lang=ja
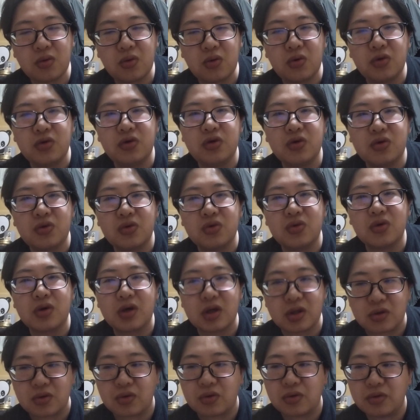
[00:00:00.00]
こういうこと
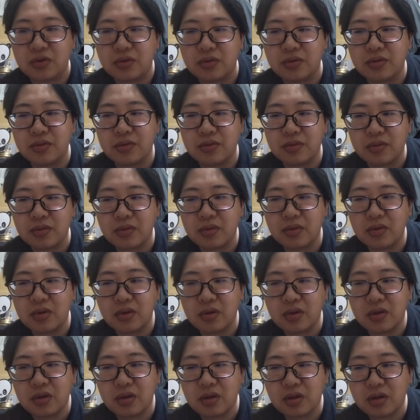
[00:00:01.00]
かと。
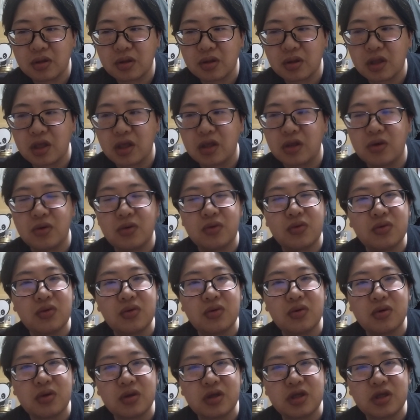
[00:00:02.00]
結
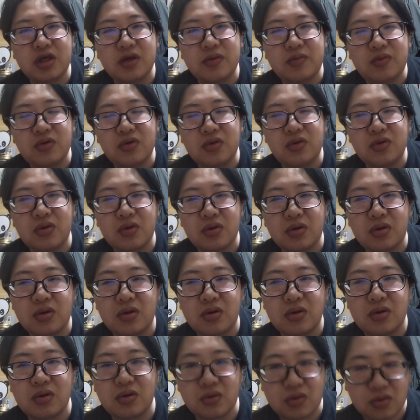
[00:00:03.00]
局、自分
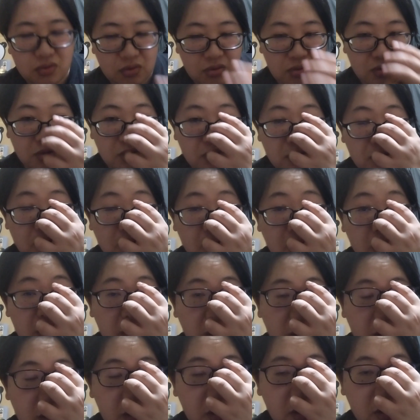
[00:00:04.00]
と他
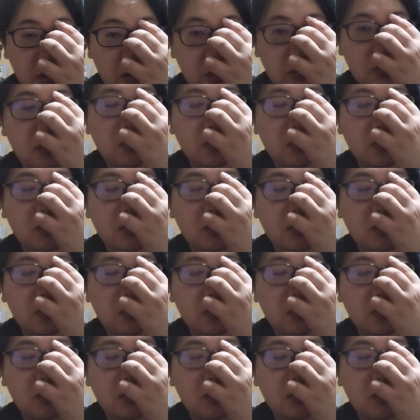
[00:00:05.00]
人って